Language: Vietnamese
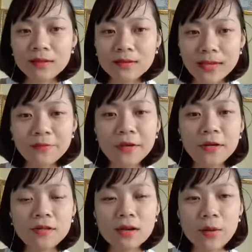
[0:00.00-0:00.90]
Định vị
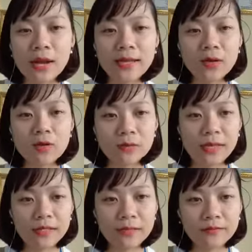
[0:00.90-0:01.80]
được thương hiệu cá nhân của chúng
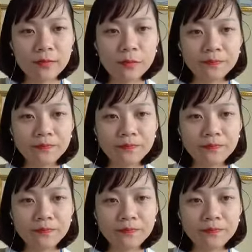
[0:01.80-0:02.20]
ta trên Facebook.